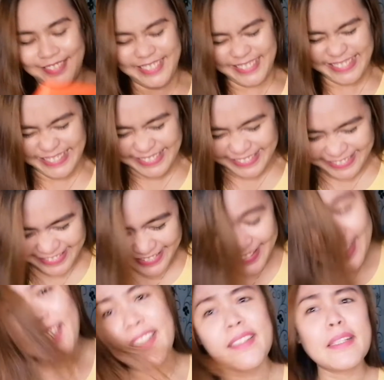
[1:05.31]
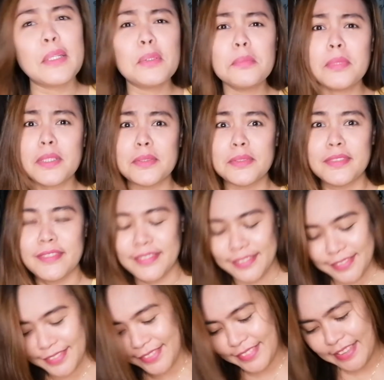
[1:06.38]
Ganun eh.
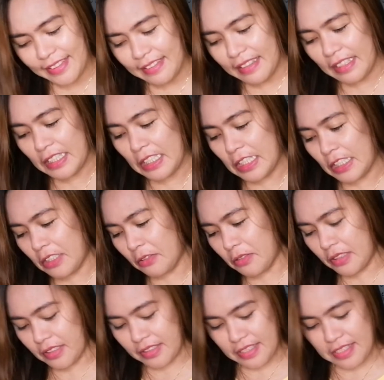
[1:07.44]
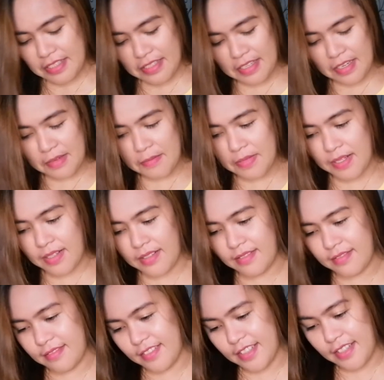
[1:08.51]
Nakikita ko lang kasi sa iba.
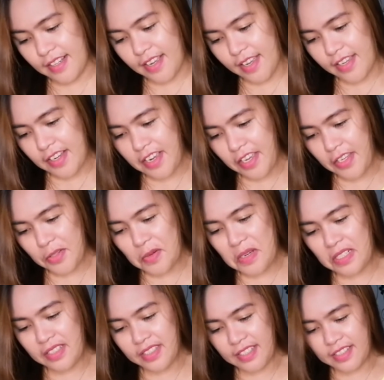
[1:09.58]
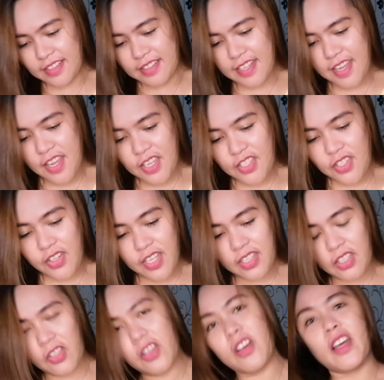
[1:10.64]
Nagaya-gaya ko lang din. So,
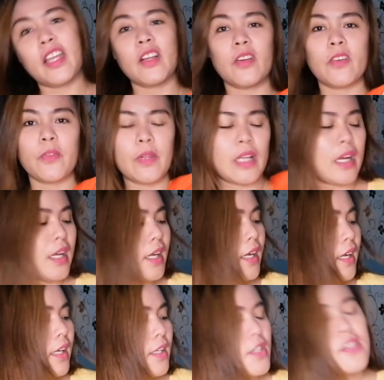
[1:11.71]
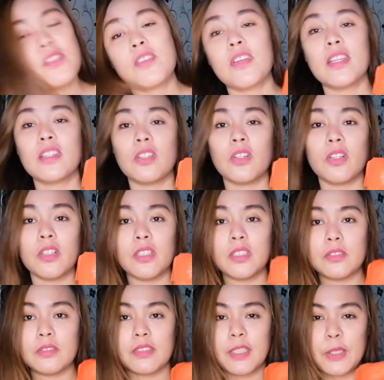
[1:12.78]
ito, ay always, ah, so, ito,
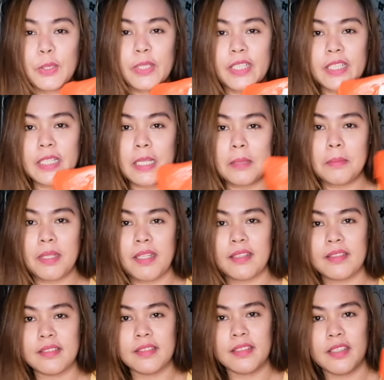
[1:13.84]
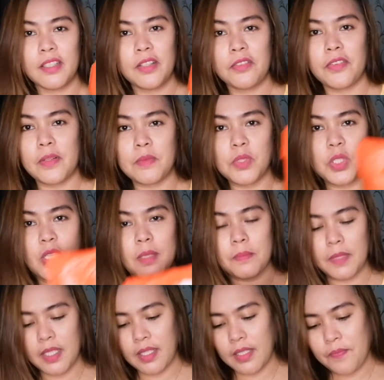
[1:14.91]
yung in-order namin from
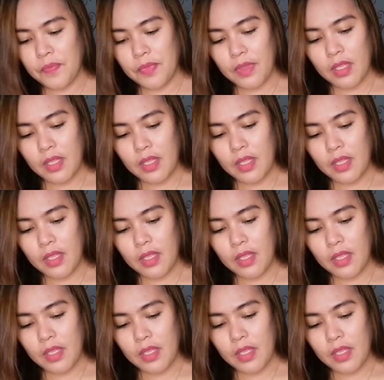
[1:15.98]
Shopee.